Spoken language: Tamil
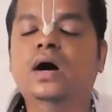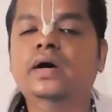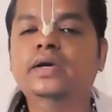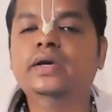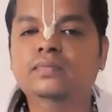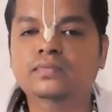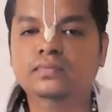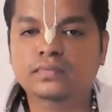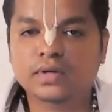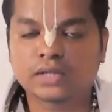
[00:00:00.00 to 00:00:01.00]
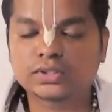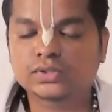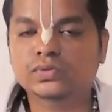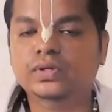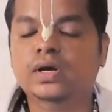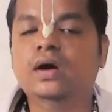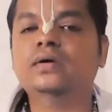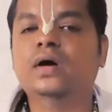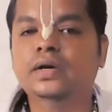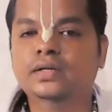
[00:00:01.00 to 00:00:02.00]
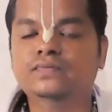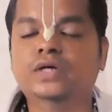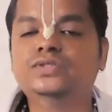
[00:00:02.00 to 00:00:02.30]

ஆயிரம் ராஜசூரிய ஆயிரம்